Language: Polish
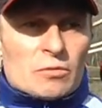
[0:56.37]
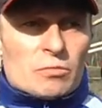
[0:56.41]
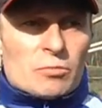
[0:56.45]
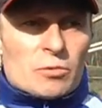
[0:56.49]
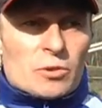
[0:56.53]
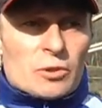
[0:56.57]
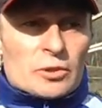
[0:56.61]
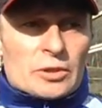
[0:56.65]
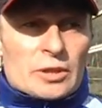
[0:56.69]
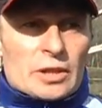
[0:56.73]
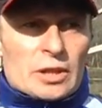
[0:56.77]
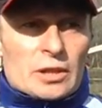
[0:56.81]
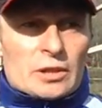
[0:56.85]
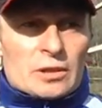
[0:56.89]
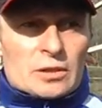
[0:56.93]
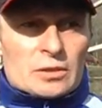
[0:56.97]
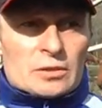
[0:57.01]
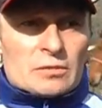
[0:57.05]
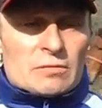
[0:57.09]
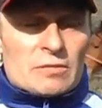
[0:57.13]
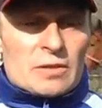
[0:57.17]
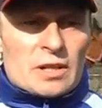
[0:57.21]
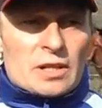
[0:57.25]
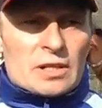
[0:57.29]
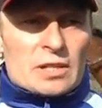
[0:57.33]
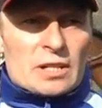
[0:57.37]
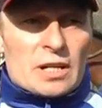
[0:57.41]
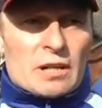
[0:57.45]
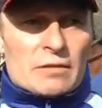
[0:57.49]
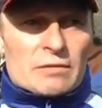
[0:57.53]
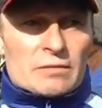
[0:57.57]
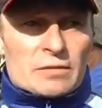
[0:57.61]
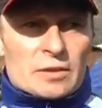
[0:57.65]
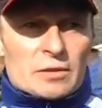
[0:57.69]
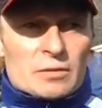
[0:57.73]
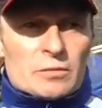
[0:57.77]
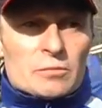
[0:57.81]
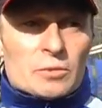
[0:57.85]
w Płotach y, w
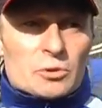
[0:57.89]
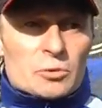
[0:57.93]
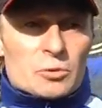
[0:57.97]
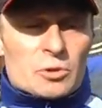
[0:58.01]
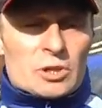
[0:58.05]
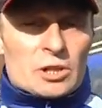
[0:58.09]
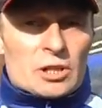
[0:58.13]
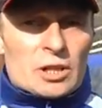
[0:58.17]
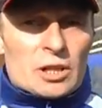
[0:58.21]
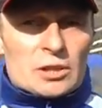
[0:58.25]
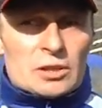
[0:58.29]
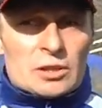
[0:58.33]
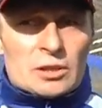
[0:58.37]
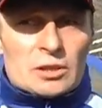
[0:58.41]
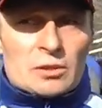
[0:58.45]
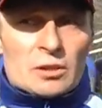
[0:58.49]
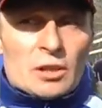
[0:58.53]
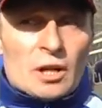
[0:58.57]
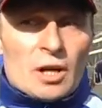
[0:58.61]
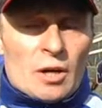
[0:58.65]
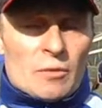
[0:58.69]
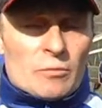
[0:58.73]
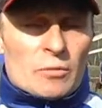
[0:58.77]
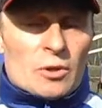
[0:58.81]
Warszawie, był trzeci,